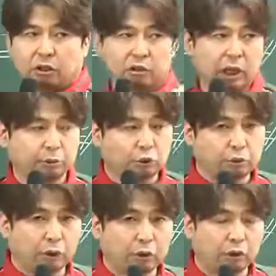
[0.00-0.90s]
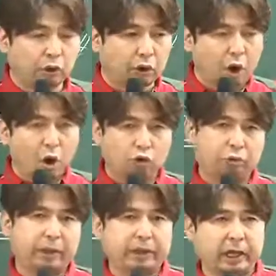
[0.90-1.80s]
그 다음에 조금 어려운 거는
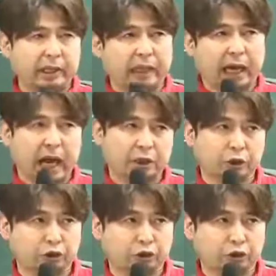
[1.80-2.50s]
후배들한테 가르쳐